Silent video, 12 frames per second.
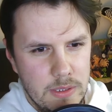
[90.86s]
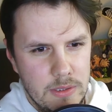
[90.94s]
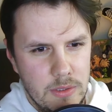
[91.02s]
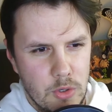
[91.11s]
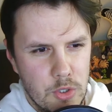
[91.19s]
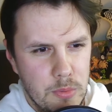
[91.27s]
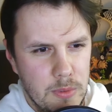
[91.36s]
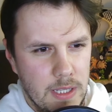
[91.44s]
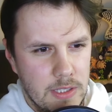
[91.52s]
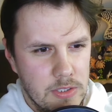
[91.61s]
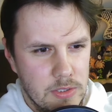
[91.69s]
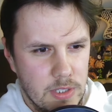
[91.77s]
8 yy,
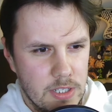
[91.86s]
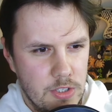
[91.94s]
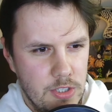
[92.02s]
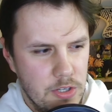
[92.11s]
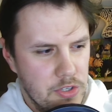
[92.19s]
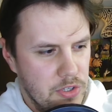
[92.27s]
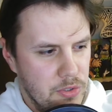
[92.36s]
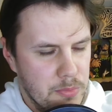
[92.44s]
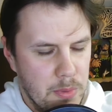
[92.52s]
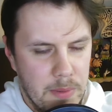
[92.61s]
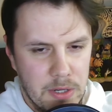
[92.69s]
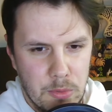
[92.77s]
lat coraz ciężej, już
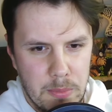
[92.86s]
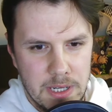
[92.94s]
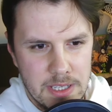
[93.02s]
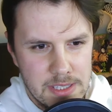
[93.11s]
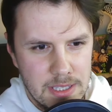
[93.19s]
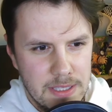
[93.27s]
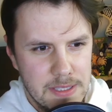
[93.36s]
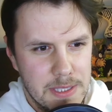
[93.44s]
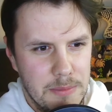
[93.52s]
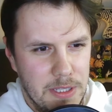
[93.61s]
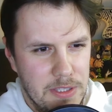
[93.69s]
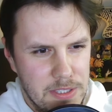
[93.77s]
po paru operacjach
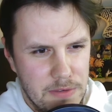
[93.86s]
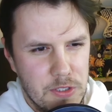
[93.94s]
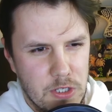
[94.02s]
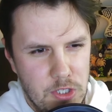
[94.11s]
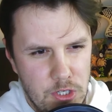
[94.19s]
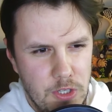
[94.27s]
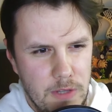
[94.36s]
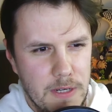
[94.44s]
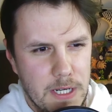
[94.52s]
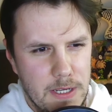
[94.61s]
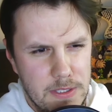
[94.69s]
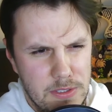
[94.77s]
jestem, ale zawsze jak się idzie na
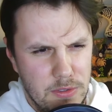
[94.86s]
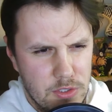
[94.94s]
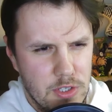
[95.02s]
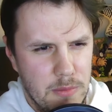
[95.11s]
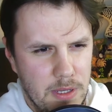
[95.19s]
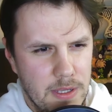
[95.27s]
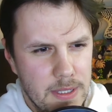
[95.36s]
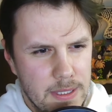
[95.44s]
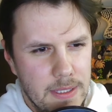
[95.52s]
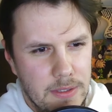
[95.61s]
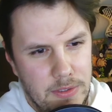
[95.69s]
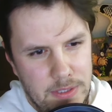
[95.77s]
wakacje, to trzeba
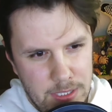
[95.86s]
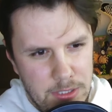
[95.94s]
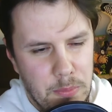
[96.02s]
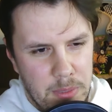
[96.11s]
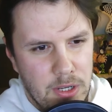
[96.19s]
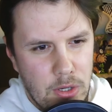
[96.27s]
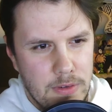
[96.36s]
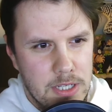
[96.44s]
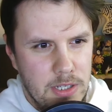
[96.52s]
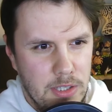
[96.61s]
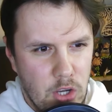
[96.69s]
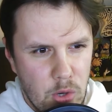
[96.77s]
no, nie dopakować,
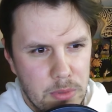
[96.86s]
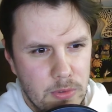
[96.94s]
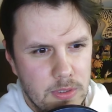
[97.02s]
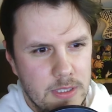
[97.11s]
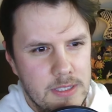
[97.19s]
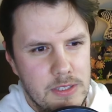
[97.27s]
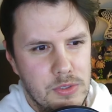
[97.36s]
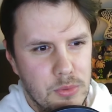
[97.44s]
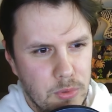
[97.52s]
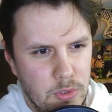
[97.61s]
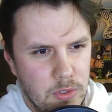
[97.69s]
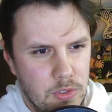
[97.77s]
ja na obrót chcę
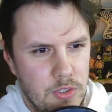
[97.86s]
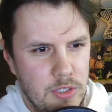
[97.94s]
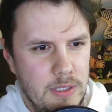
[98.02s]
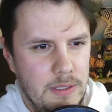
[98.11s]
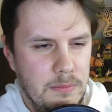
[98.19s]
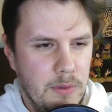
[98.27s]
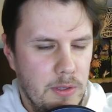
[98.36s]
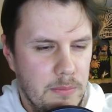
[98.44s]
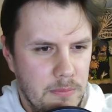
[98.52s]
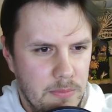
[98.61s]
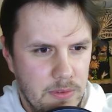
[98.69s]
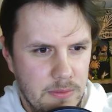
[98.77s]
schudnąć, yy, w
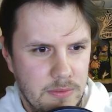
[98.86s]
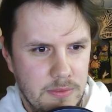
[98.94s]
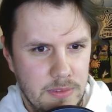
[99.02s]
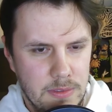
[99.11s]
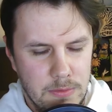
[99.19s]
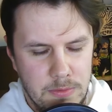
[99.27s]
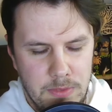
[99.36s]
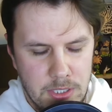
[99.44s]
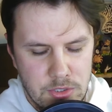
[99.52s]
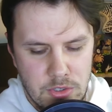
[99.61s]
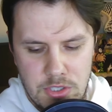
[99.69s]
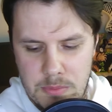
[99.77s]
moim, no w
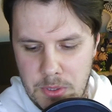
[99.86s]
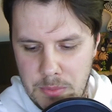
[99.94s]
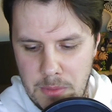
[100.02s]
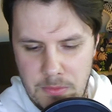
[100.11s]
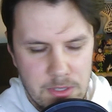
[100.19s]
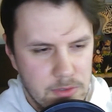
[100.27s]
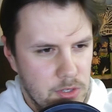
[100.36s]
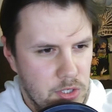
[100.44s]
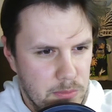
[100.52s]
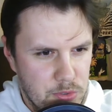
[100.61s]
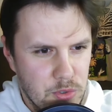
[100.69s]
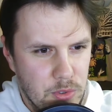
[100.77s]
większości problemów jest
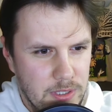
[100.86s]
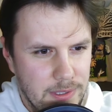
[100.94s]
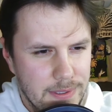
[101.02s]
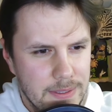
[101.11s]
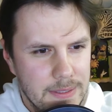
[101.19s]
właśnie brzuch, nie?